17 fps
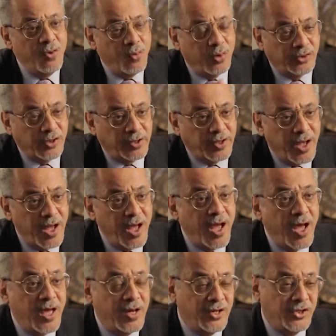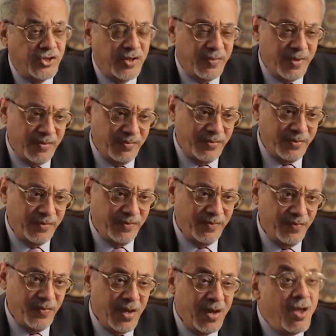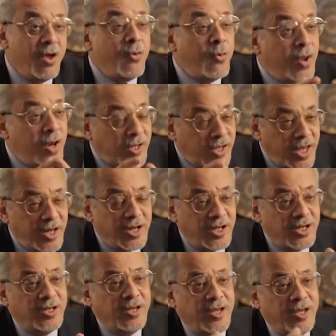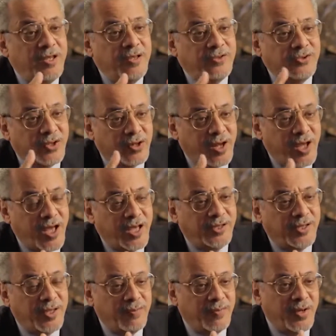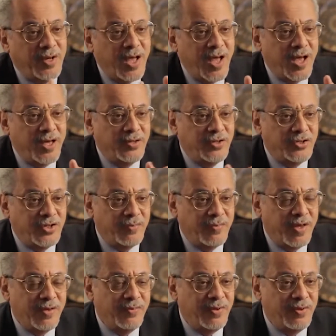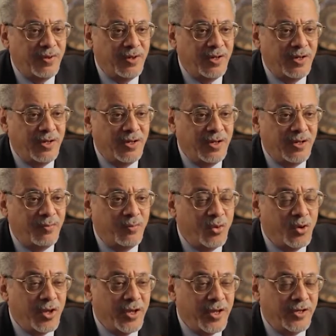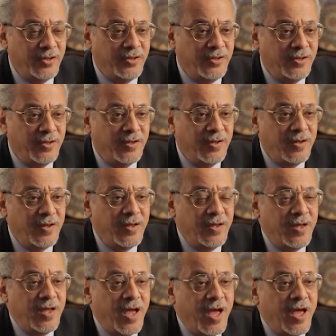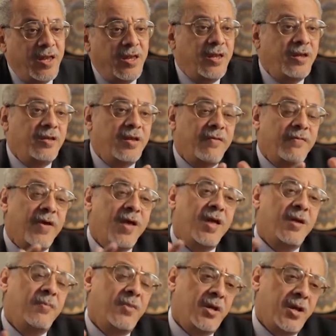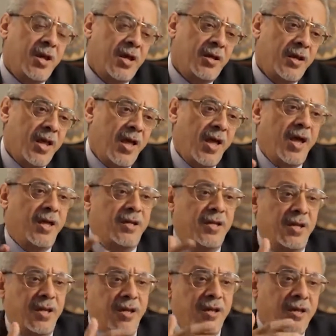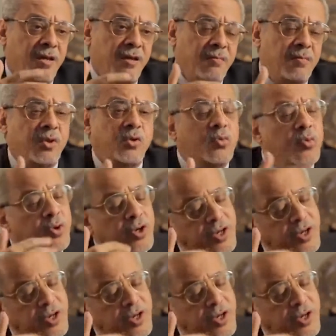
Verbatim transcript: وطرحها على الشباب وانا اتقالت لي صراحه من احد الشباب الملحد اللي انت فاهم ان احنا يعني بتقول